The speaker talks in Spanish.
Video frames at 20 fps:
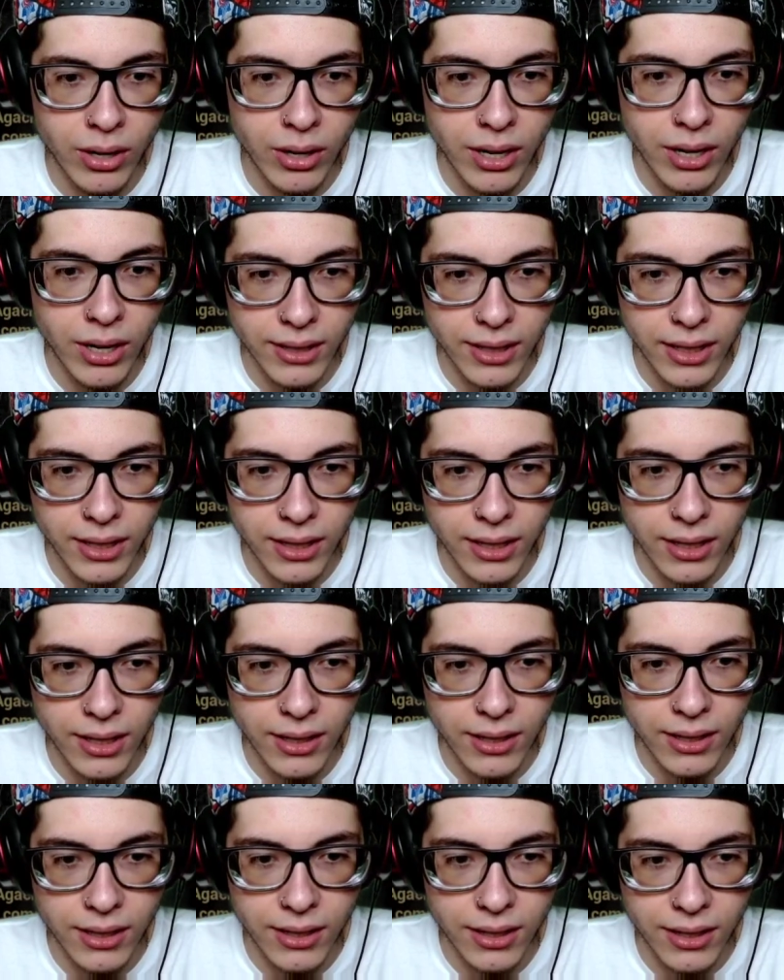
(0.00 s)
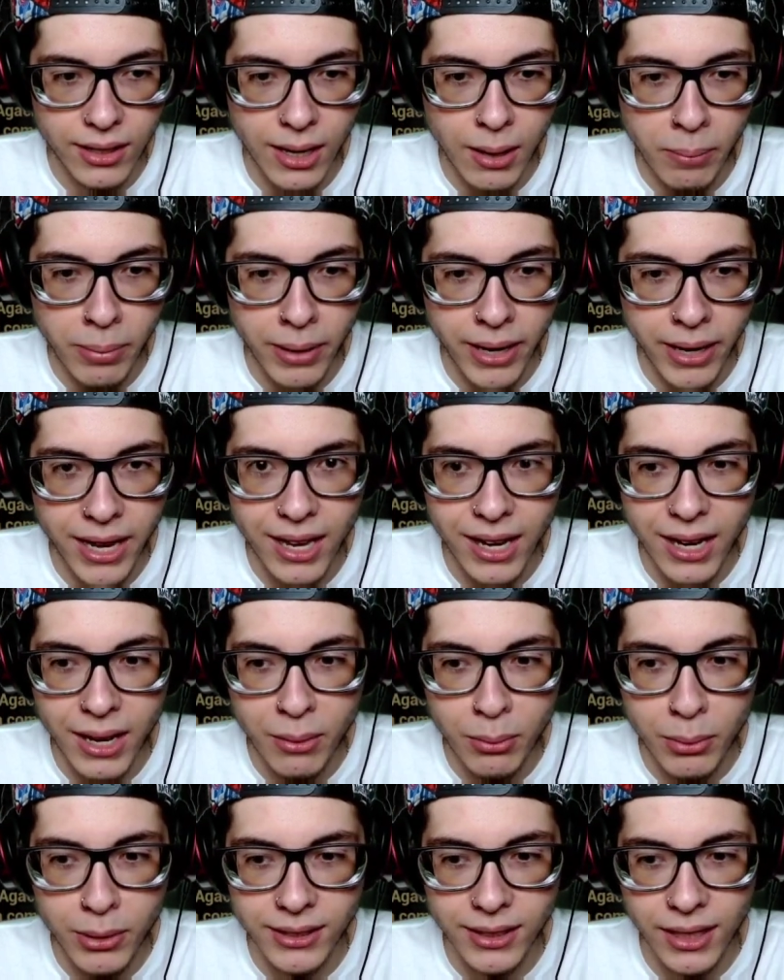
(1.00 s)
a la salida. La pequeña
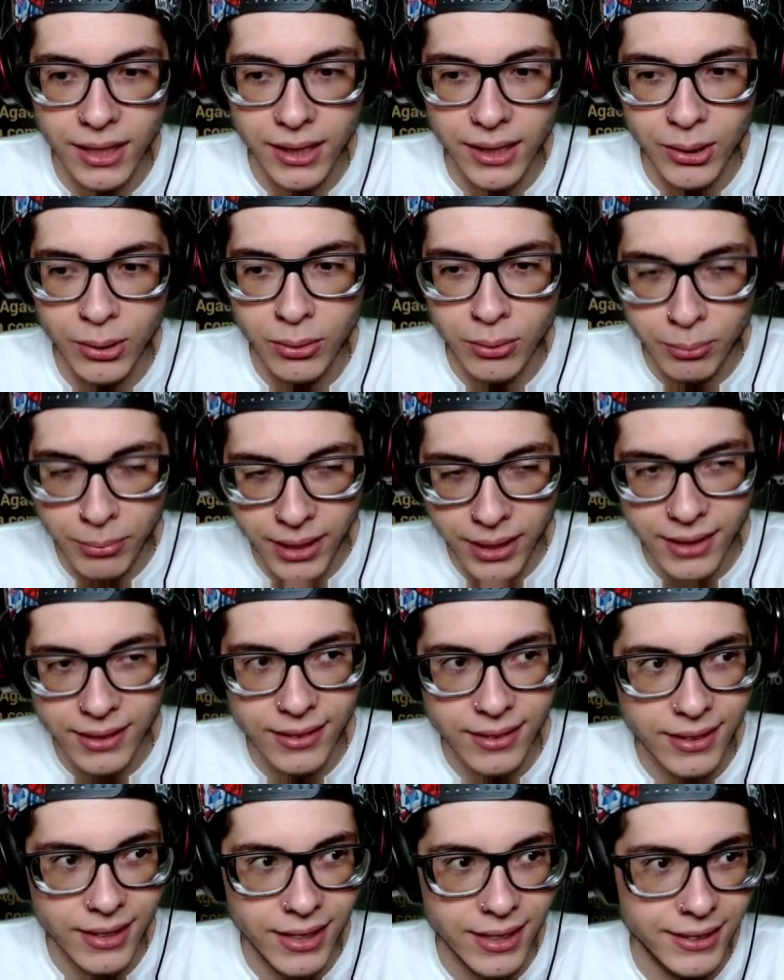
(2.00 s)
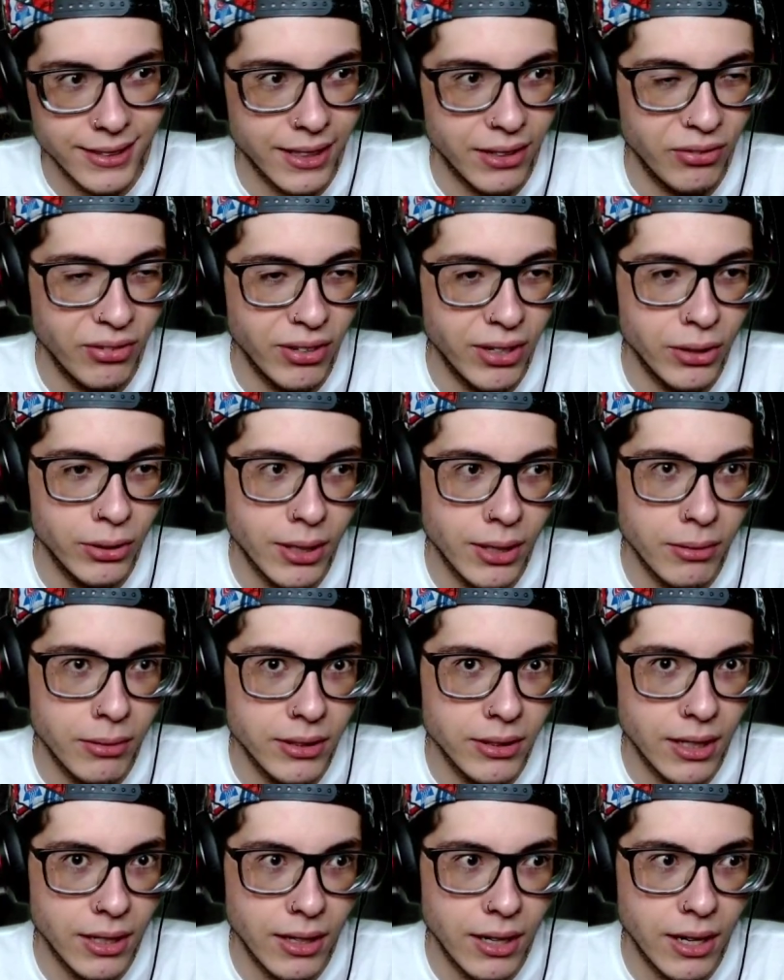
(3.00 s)
liebre saltó. ¿Ven? Ya se refiere otra vez
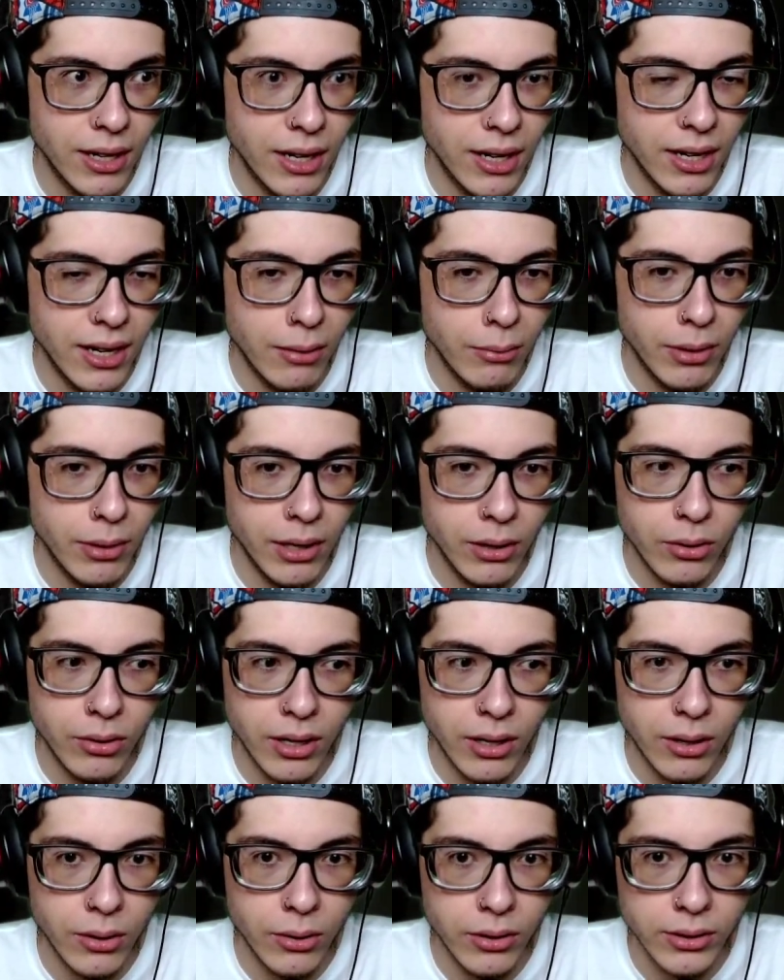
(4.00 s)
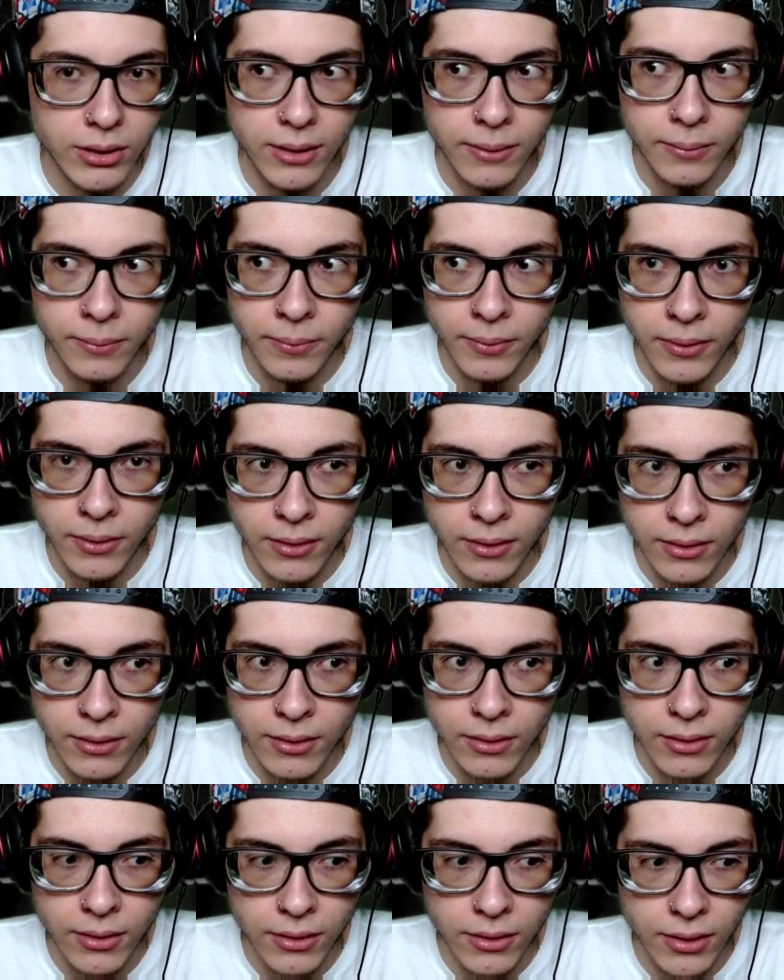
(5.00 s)
a la liebre, al conejo ese.
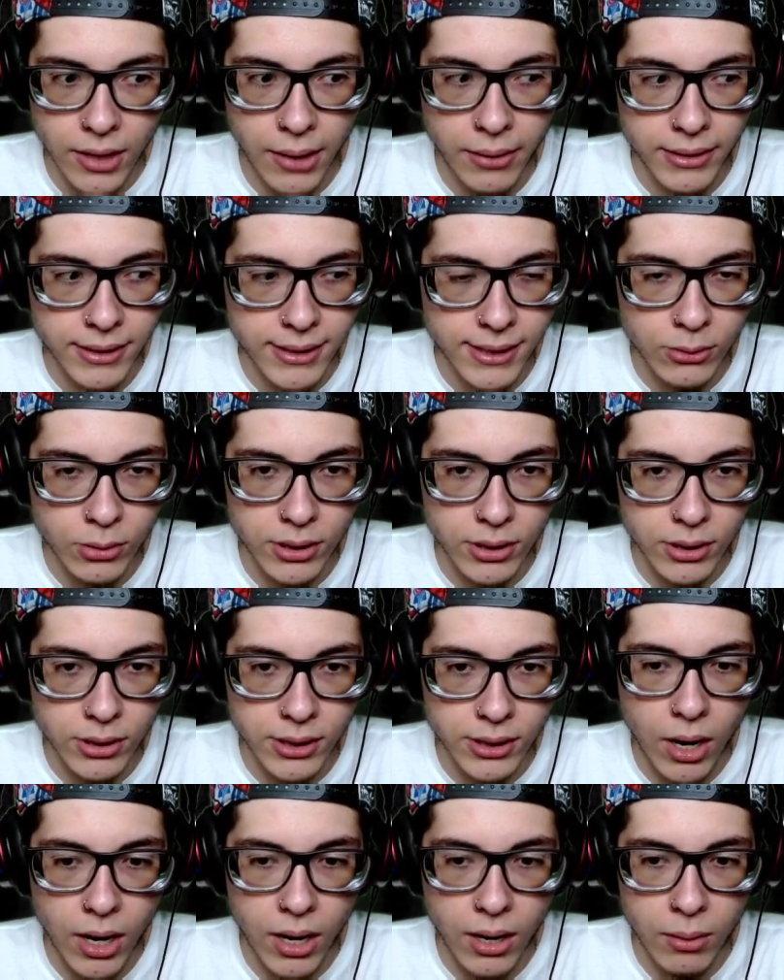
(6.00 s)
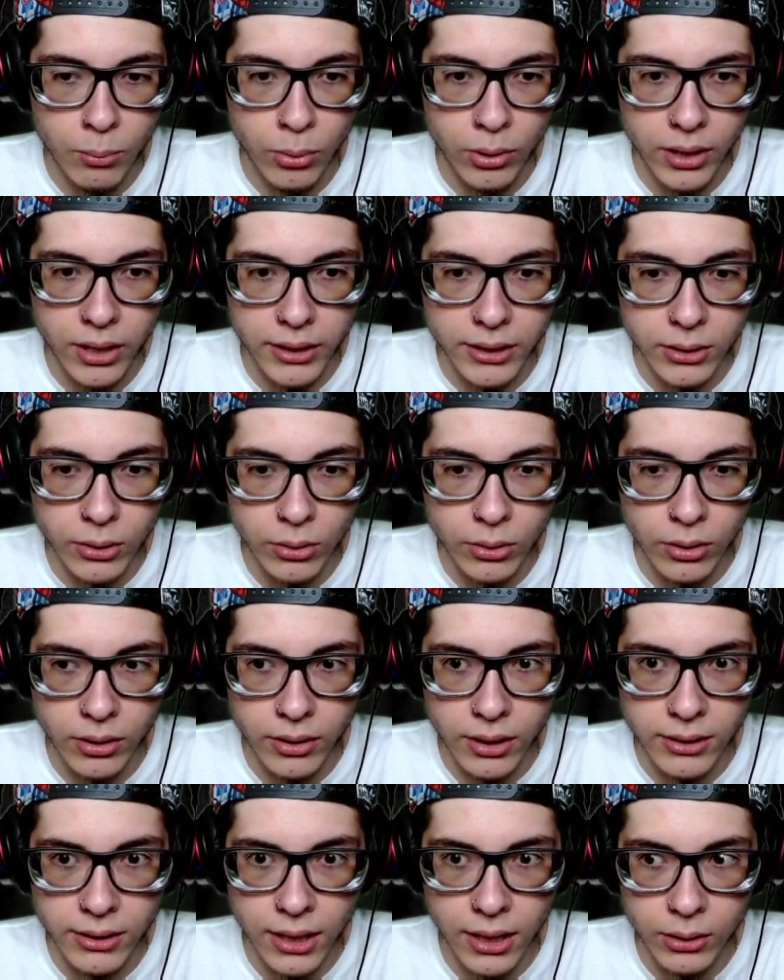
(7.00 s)
A ver si esto es igual, porque esto
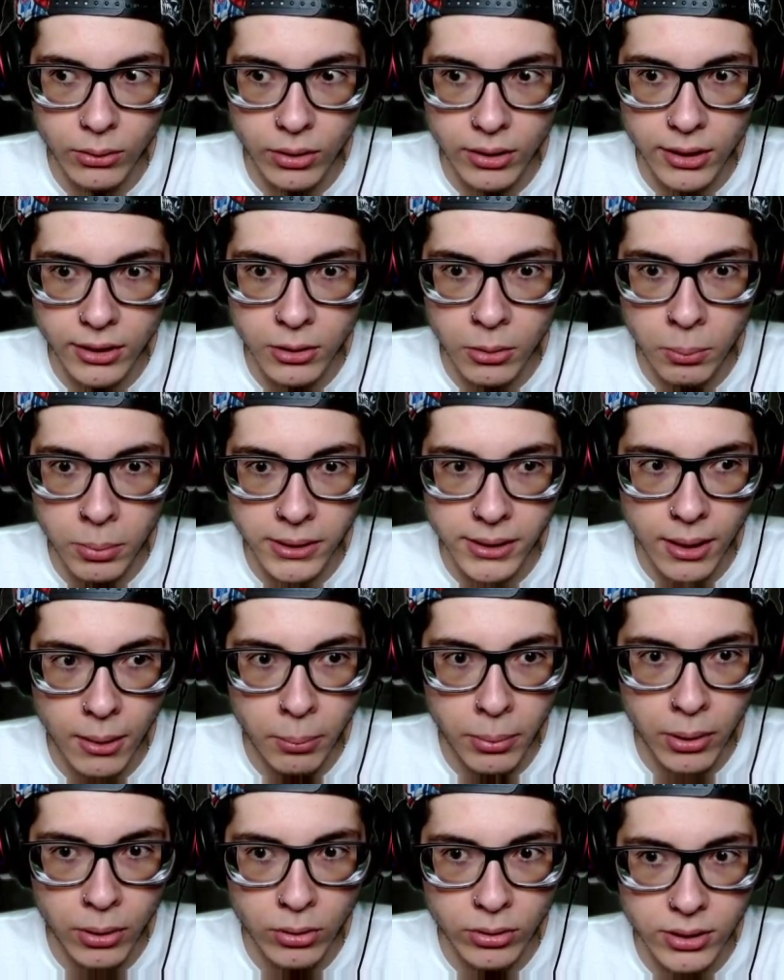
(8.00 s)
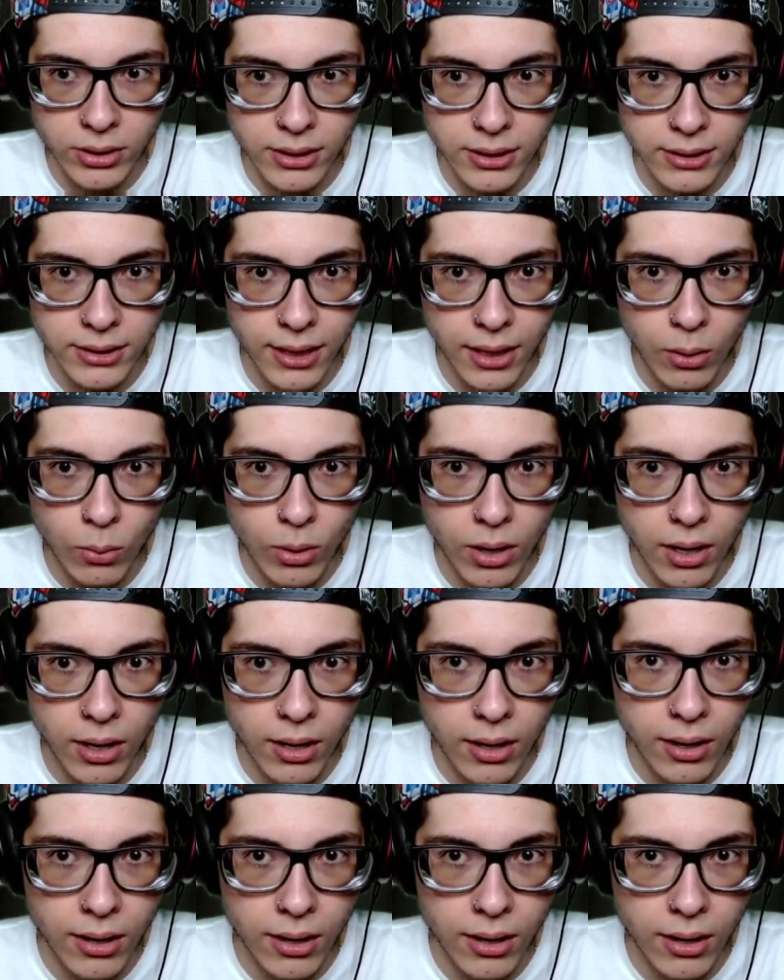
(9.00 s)
es de la actualización pasada, pero no sé si sea igual.